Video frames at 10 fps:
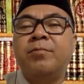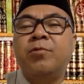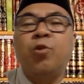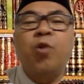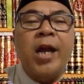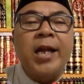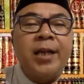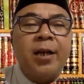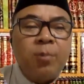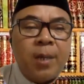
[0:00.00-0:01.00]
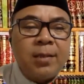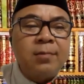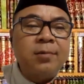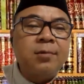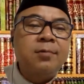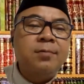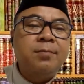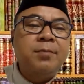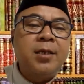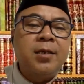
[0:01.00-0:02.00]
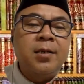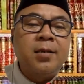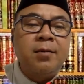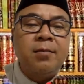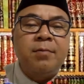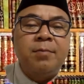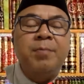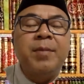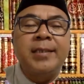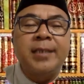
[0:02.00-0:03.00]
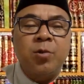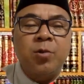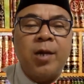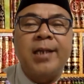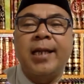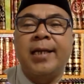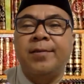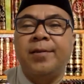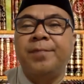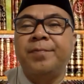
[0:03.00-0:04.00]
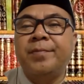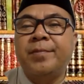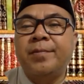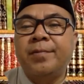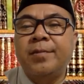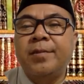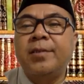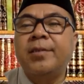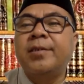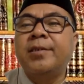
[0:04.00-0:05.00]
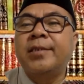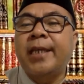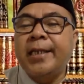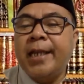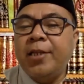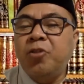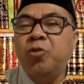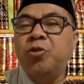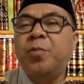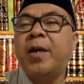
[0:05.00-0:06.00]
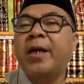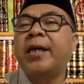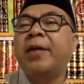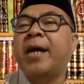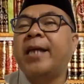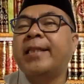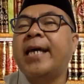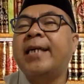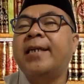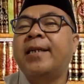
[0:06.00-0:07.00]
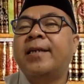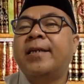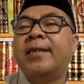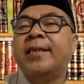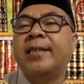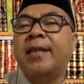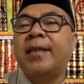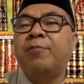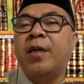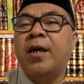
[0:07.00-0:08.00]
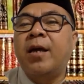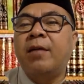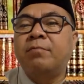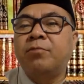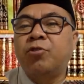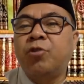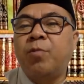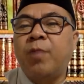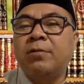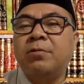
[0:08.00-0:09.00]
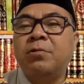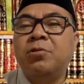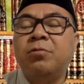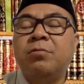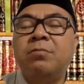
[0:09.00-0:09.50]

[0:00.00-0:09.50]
dorongan yang kuat untuk eh, membaca Quran lah. Saya kira itu sebagai pengantar kita punya cukup waktu untuk